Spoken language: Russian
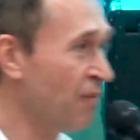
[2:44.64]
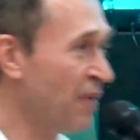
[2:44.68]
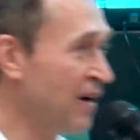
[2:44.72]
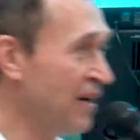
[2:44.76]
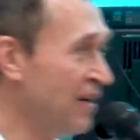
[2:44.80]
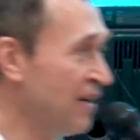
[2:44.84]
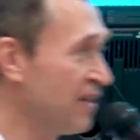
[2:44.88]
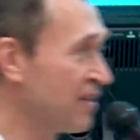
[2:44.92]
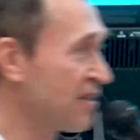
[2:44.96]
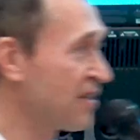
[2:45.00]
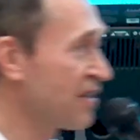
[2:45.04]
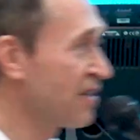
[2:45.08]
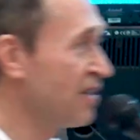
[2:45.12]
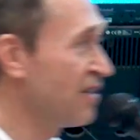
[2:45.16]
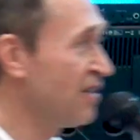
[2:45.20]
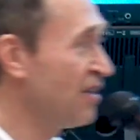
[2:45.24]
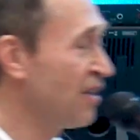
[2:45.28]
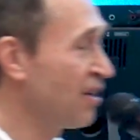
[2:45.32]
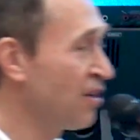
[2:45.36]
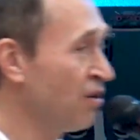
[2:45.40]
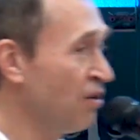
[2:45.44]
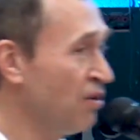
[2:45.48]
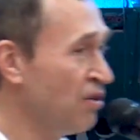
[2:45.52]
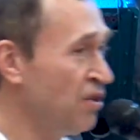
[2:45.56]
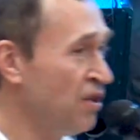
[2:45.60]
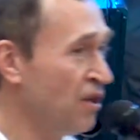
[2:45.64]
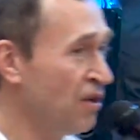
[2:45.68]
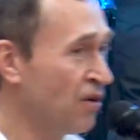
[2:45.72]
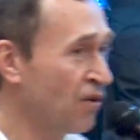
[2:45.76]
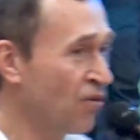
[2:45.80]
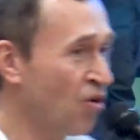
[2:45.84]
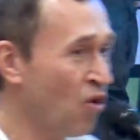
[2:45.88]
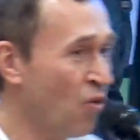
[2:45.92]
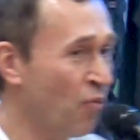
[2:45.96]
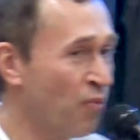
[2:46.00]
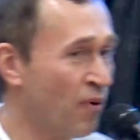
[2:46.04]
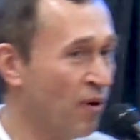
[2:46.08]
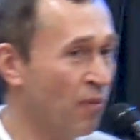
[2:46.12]
молиться за тех людей, у
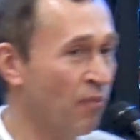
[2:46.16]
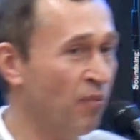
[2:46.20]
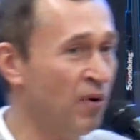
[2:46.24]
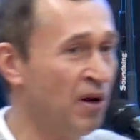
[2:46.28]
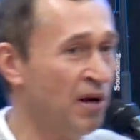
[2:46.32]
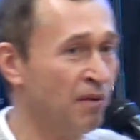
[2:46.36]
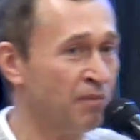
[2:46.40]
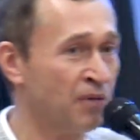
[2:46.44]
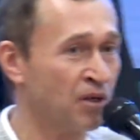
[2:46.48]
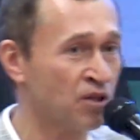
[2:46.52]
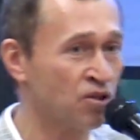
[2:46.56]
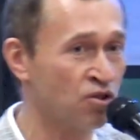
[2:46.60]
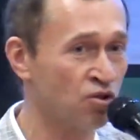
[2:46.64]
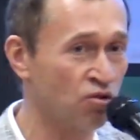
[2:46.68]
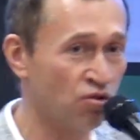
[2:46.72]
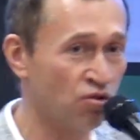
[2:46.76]
кого проблема с